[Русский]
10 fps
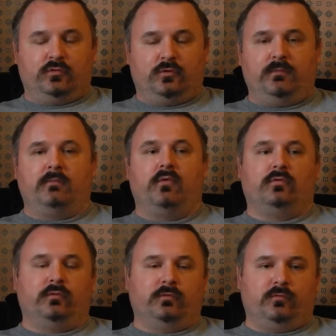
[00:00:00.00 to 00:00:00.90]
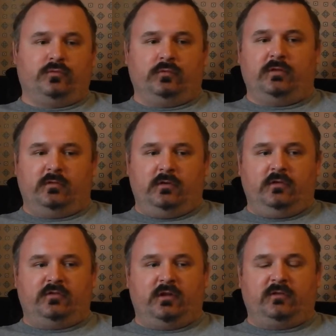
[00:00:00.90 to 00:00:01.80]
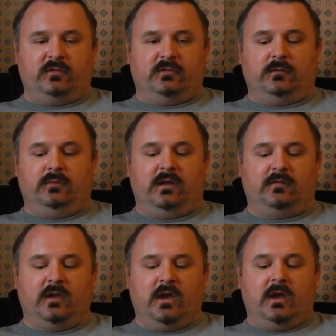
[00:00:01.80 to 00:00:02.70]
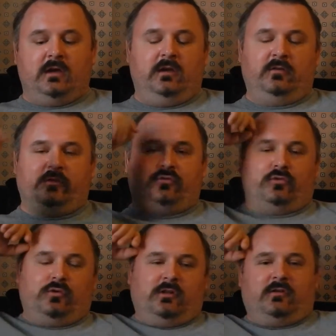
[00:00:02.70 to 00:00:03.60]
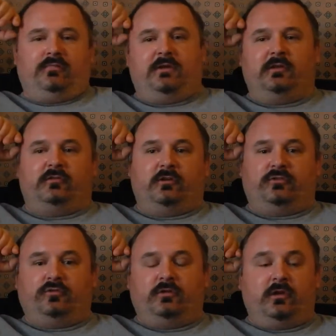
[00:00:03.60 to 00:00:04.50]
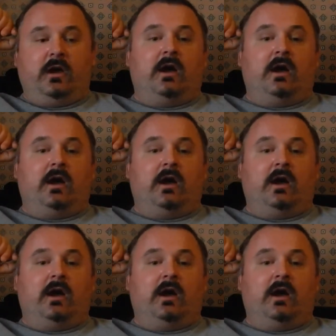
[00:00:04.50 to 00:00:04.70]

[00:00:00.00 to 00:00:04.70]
То есть меня могут вызвать в суд в соседний штат Конселблас и за 100 долларов меня начать судить.